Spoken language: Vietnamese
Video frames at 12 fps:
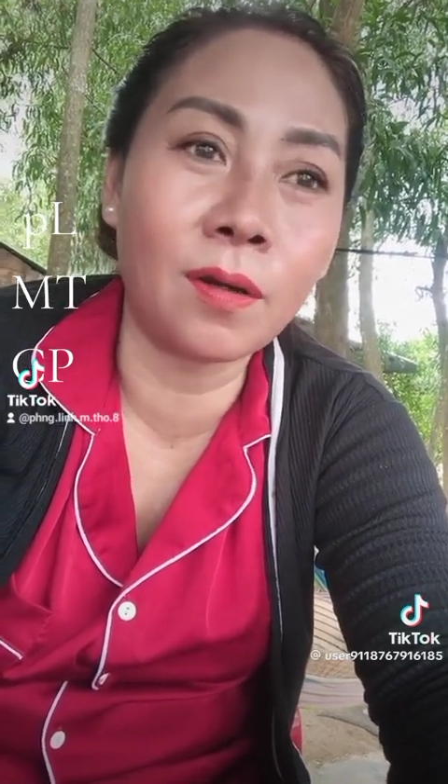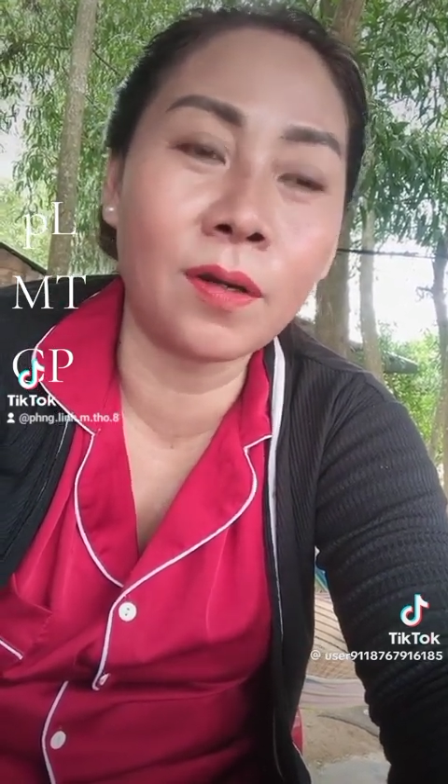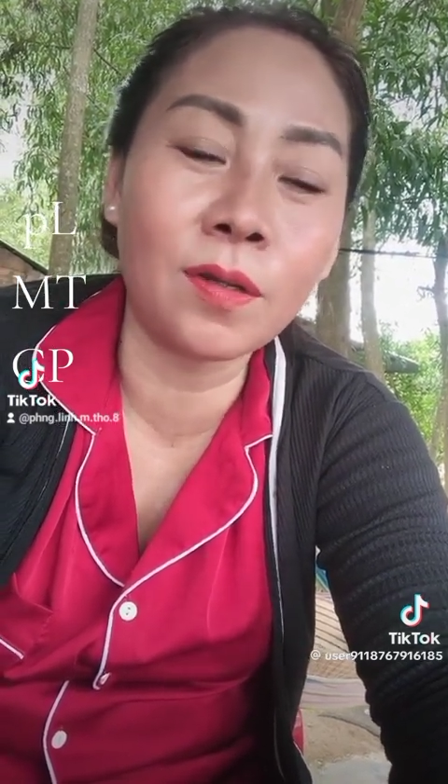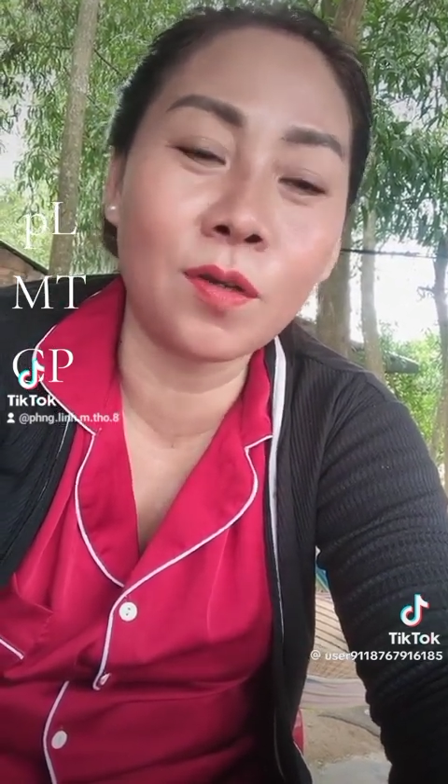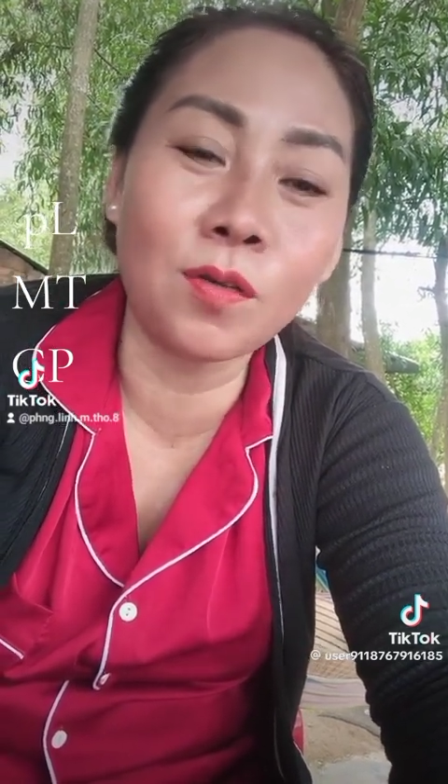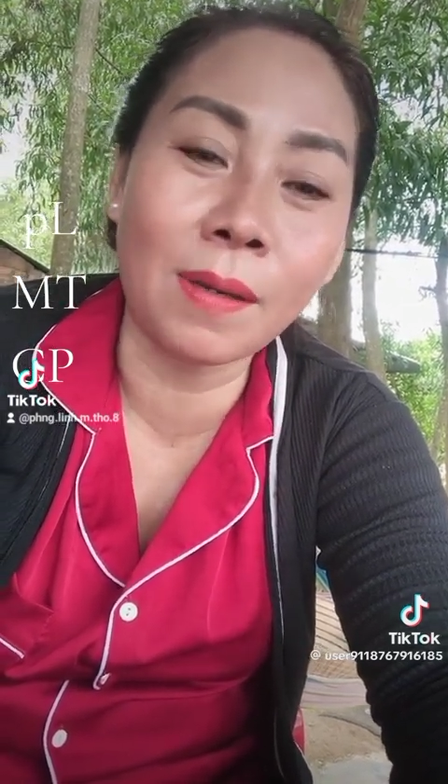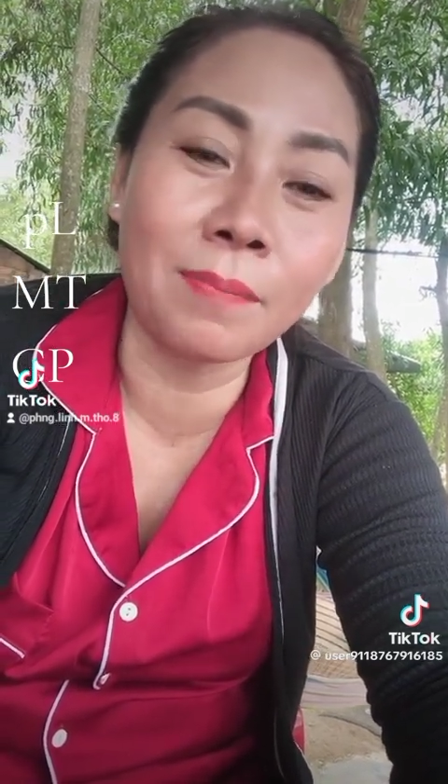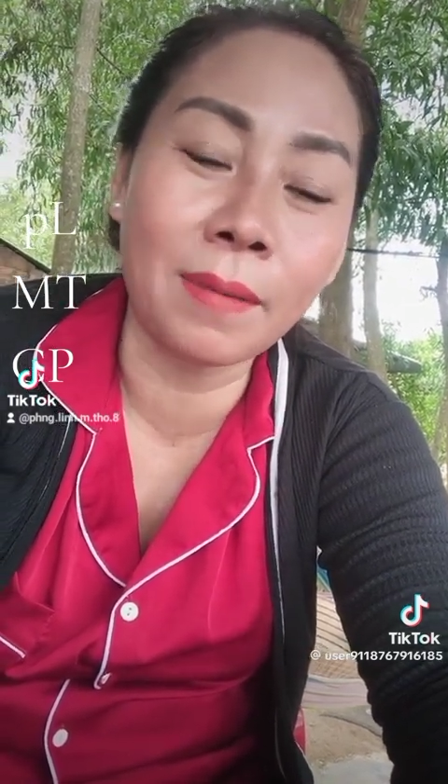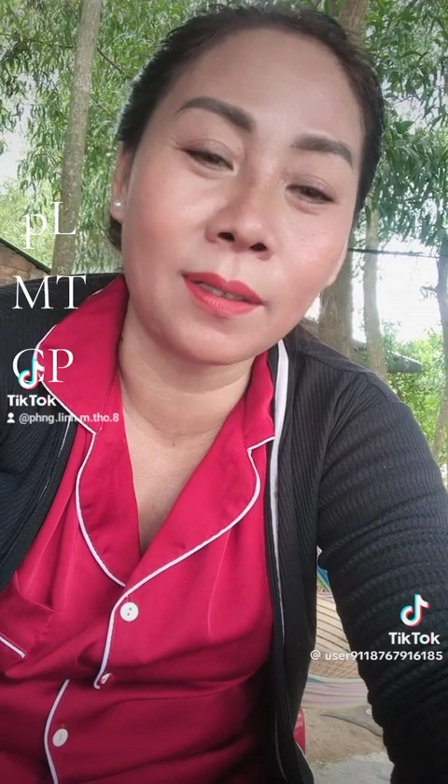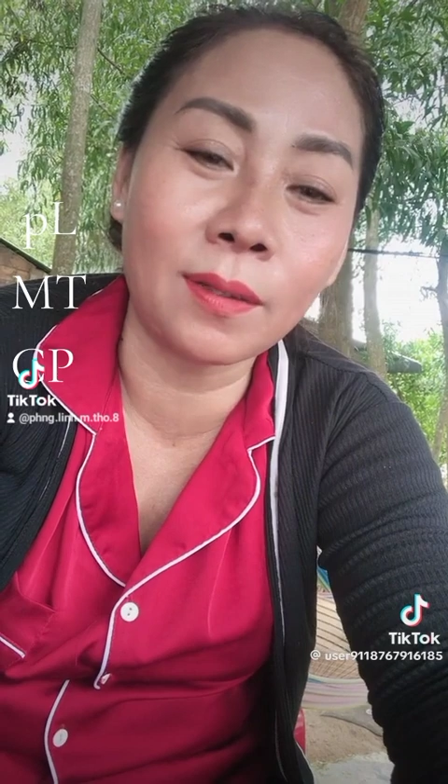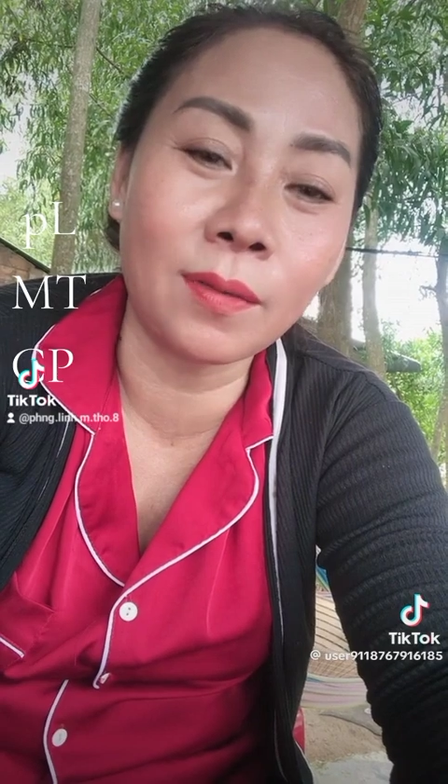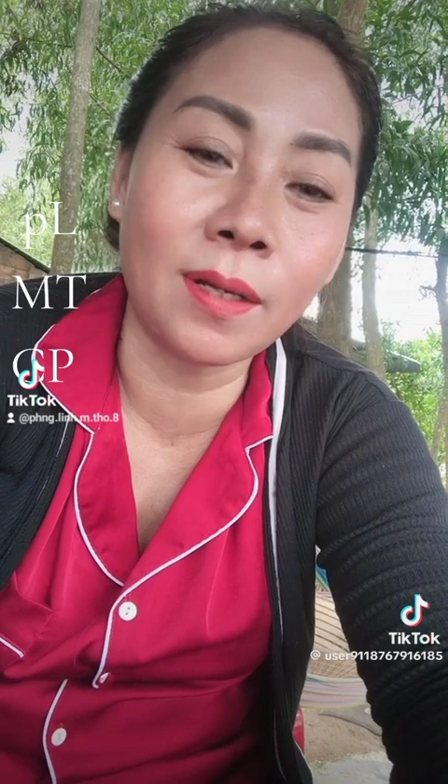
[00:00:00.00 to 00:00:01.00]
có cái chú
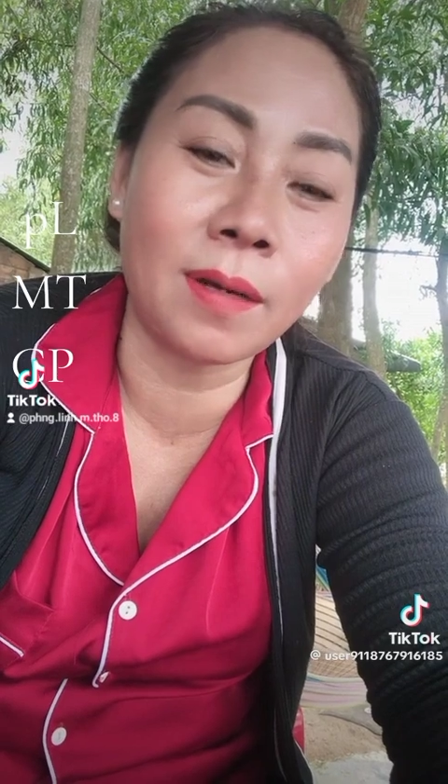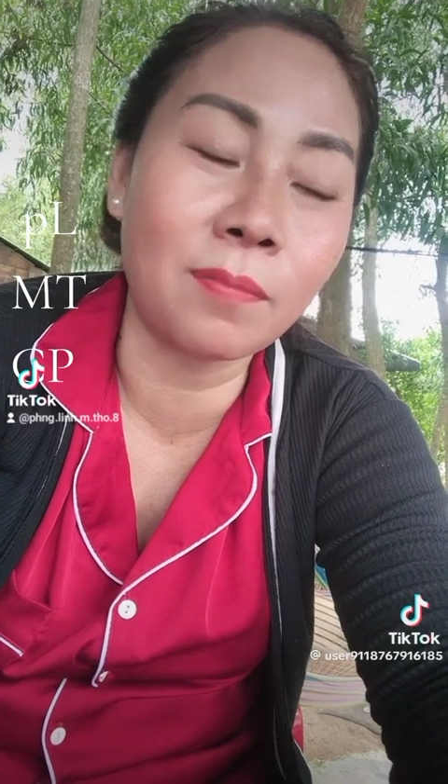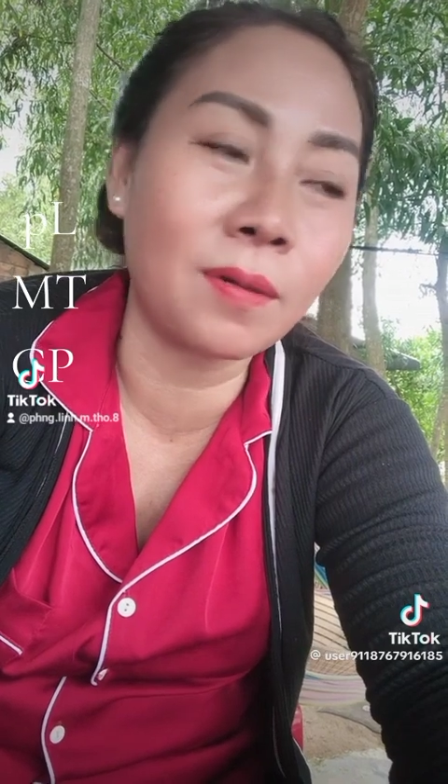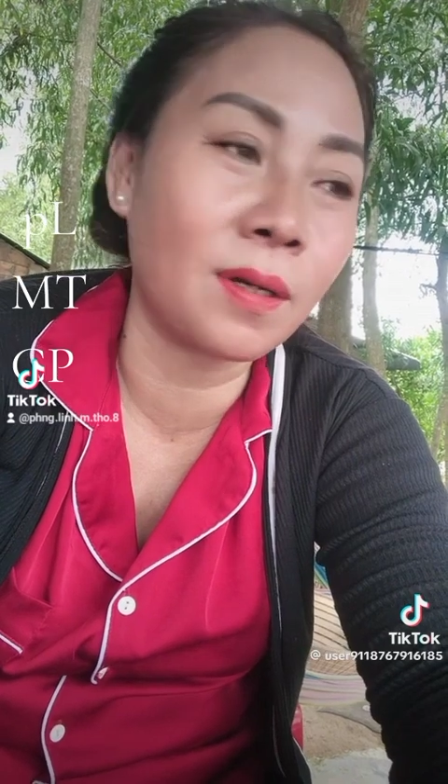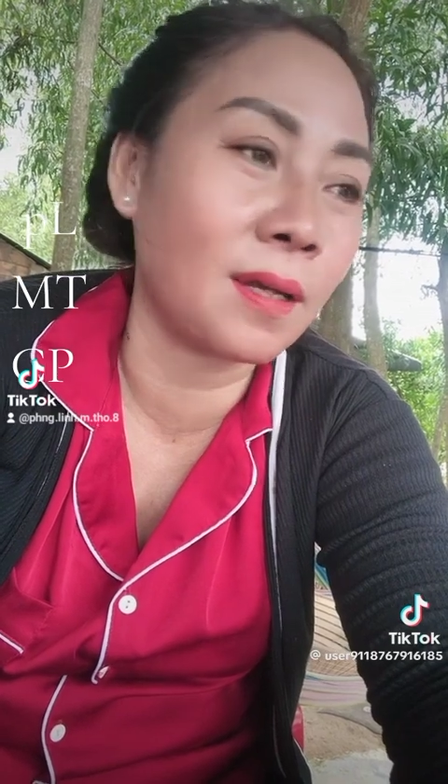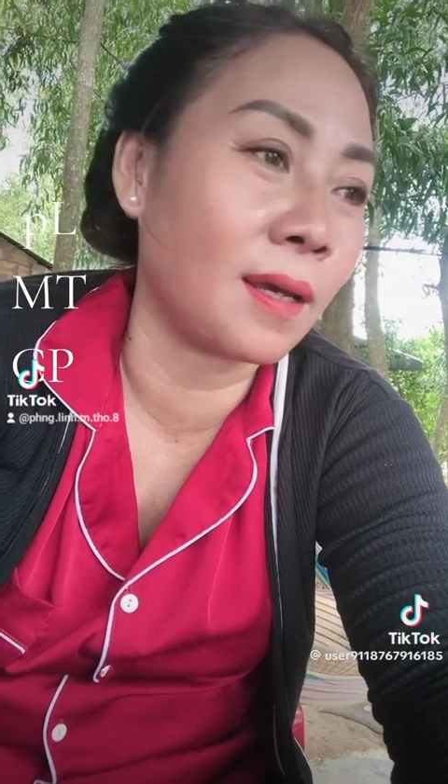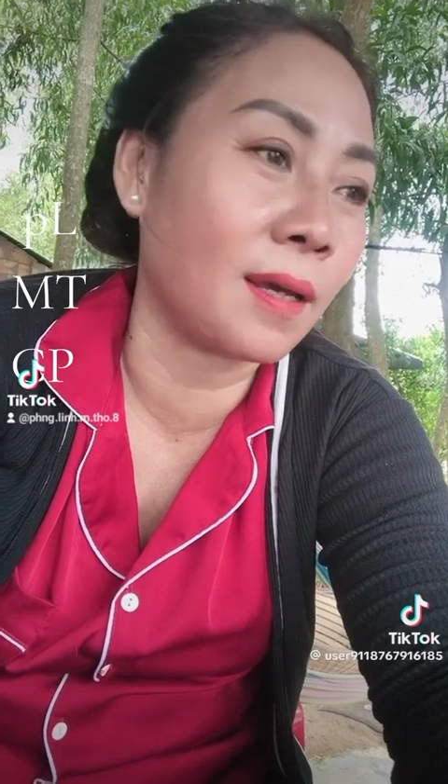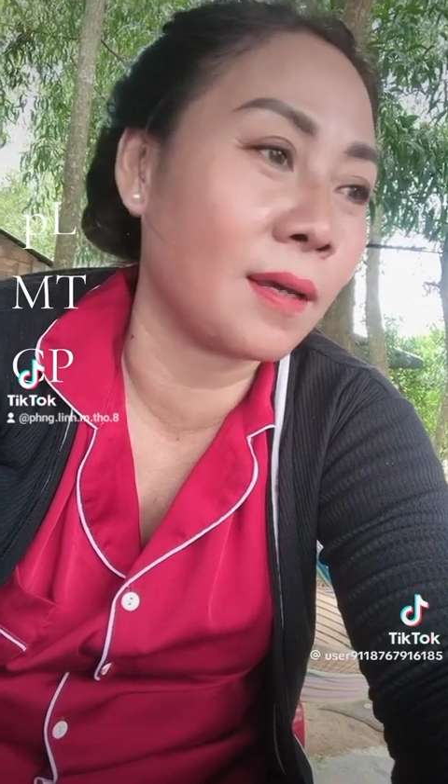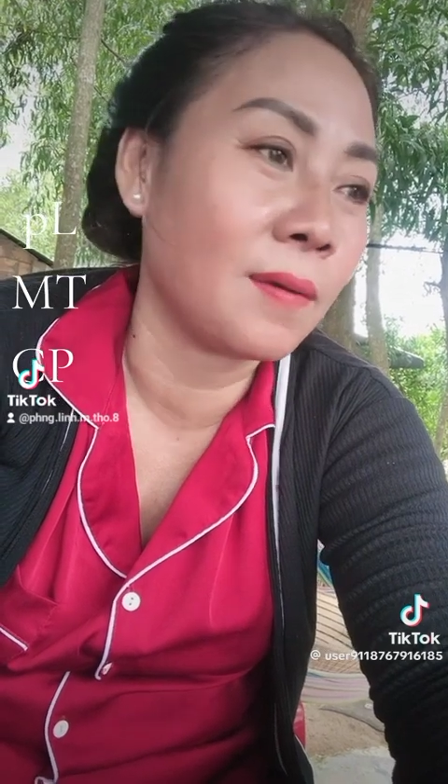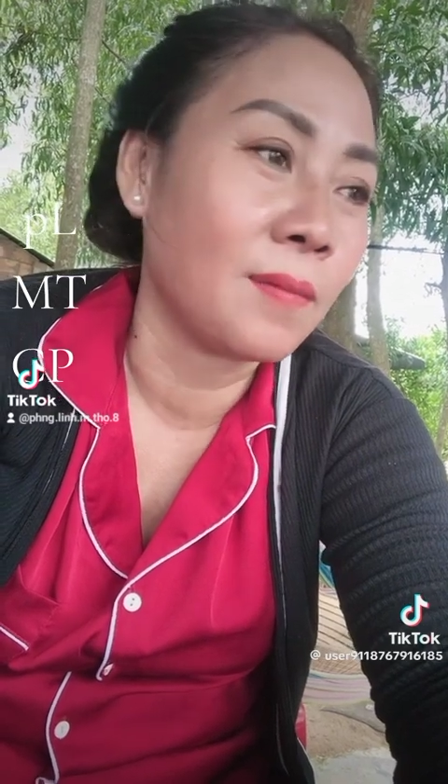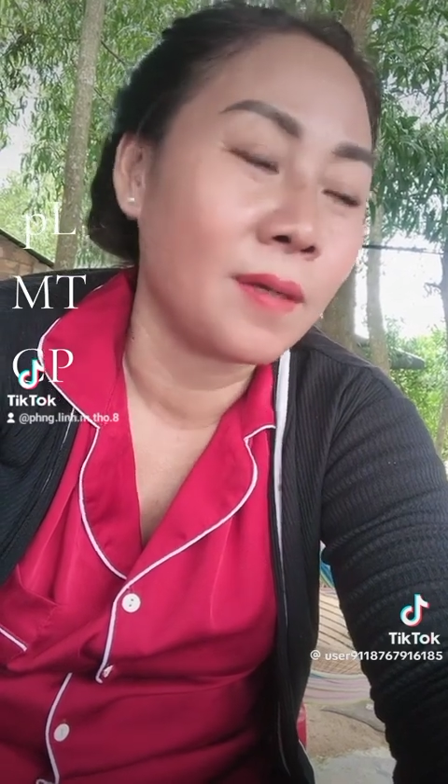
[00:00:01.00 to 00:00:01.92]
77 tuổi đó ông nói là